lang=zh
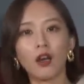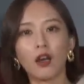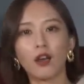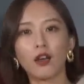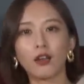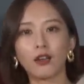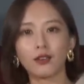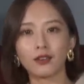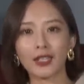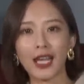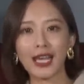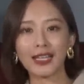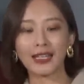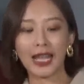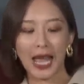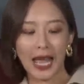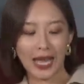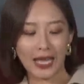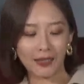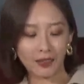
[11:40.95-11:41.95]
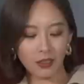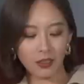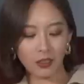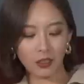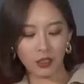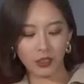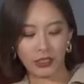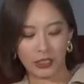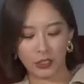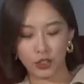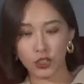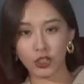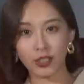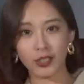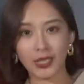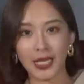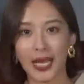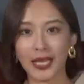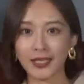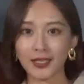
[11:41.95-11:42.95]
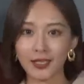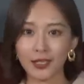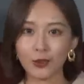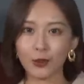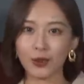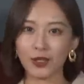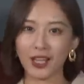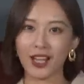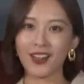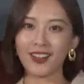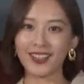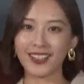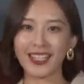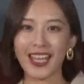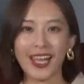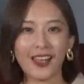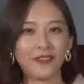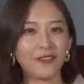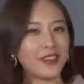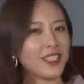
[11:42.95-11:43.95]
嗯，那它呢也是来自我刚刚跟大家